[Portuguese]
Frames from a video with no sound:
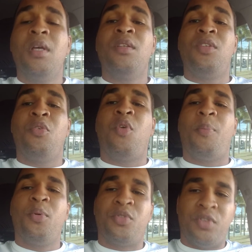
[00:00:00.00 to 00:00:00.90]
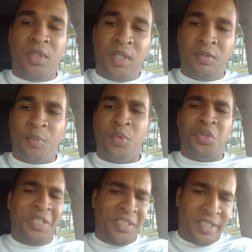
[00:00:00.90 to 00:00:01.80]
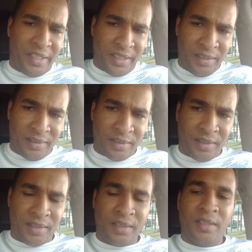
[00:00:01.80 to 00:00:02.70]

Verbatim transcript: Se for possível, por gentileza, né?